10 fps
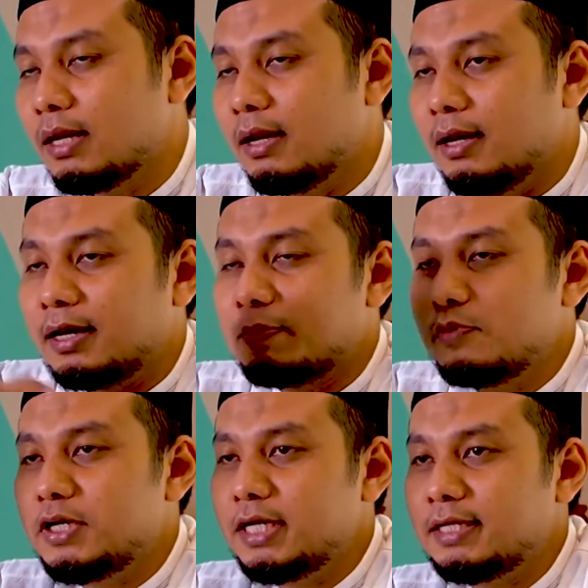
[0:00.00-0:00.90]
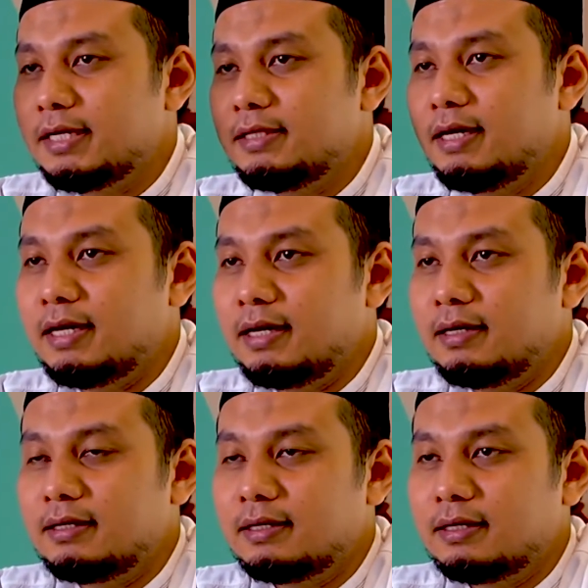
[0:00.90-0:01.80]
Kemudian yang ketiga,
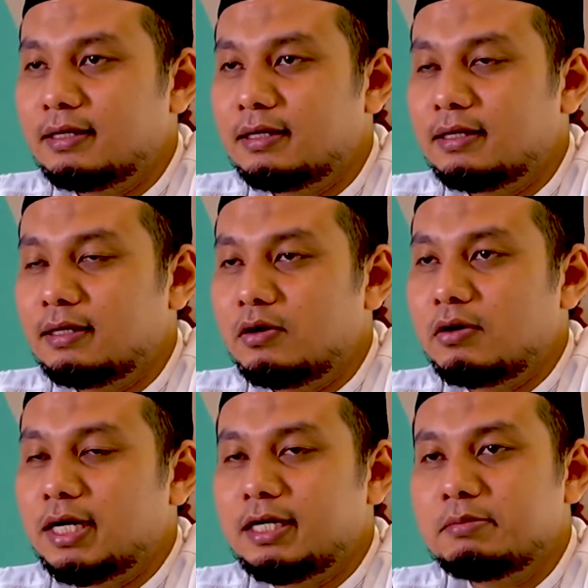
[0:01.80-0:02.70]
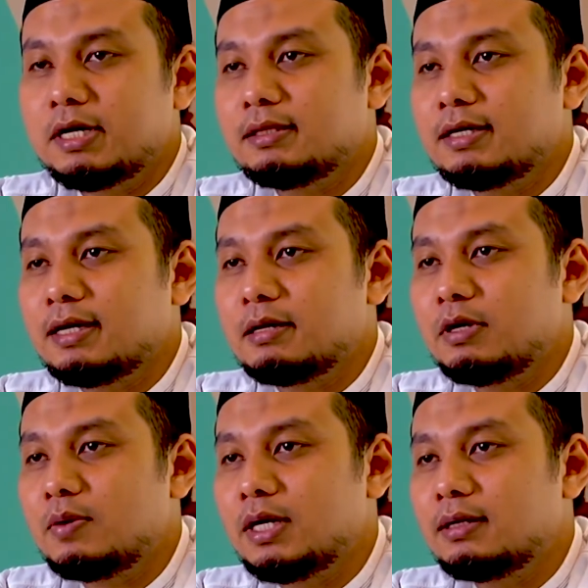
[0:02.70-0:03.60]
orang ini mengatakan
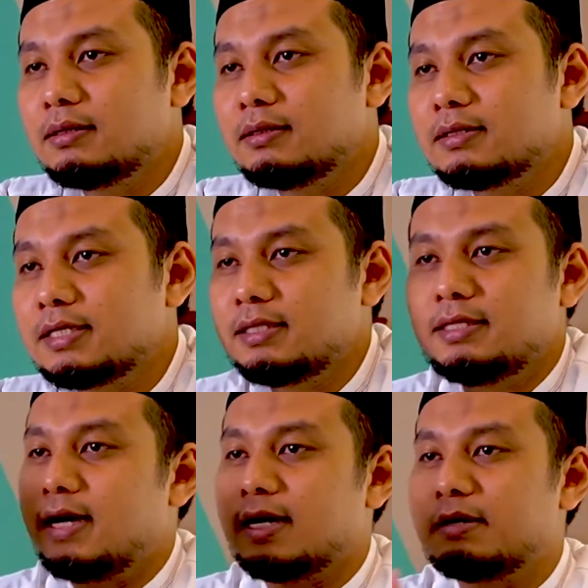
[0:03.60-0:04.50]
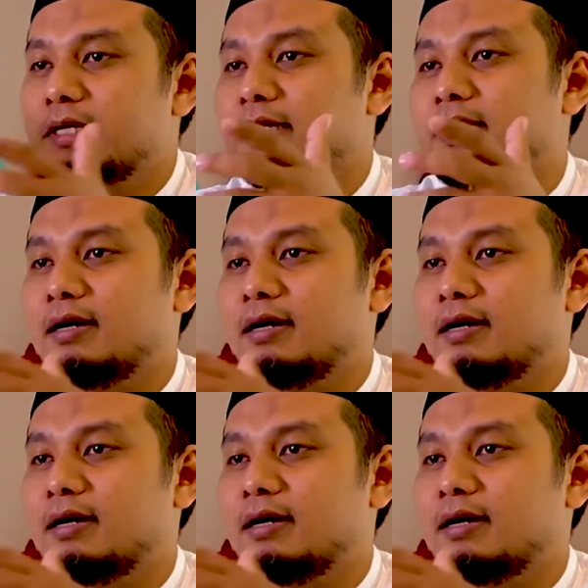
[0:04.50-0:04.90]
bahwa saya tidak akan menikah.